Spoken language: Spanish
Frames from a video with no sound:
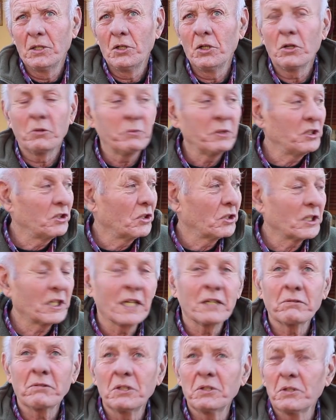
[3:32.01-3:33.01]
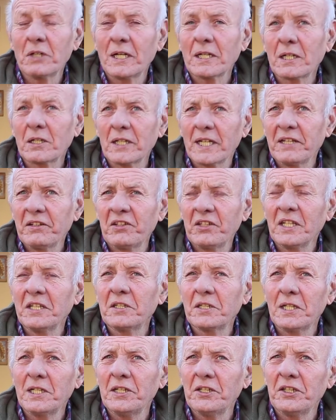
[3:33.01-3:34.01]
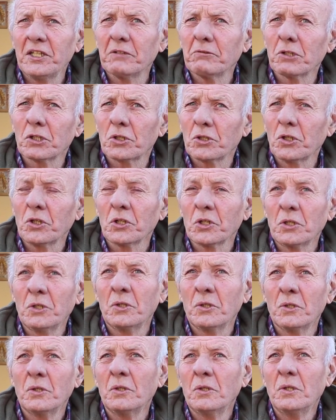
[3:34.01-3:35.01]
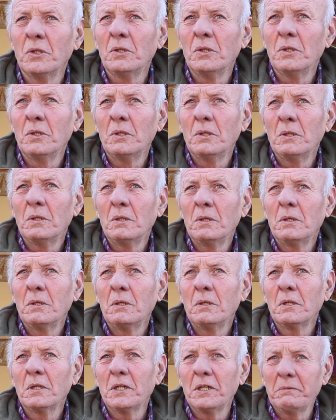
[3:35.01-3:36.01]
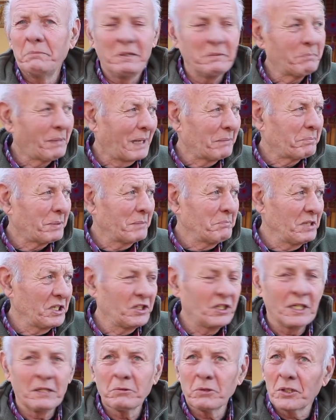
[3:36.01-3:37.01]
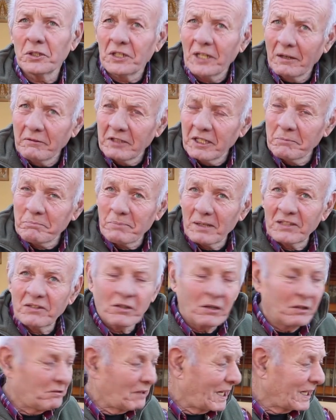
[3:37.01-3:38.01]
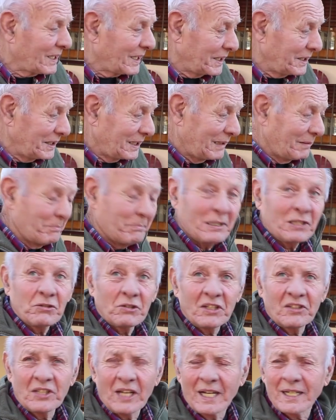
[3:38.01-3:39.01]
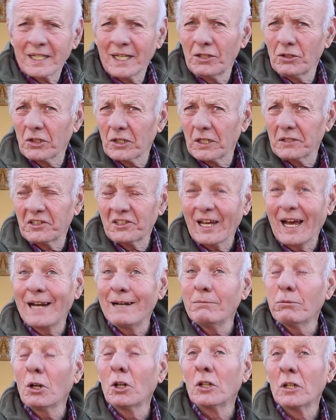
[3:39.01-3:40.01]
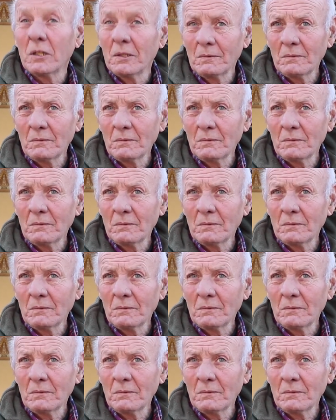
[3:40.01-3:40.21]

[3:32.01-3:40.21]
Lo vi llorar cuando el creciente le llevó todo. Eh, mi papá me llevó, ya me empezó a bajar y él empezó a sacar lo que salvó.